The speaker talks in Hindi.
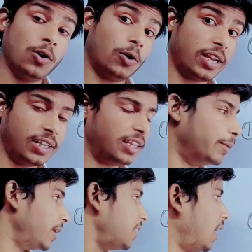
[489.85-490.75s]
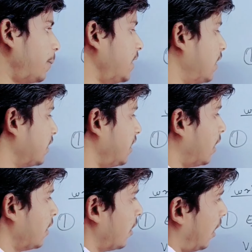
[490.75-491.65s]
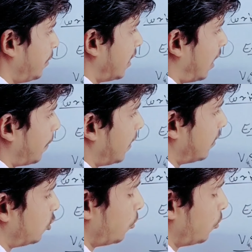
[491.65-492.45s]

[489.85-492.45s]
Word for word: और हिंदी में यहाँ पर ये लिख दिया अब यहाँ पर जो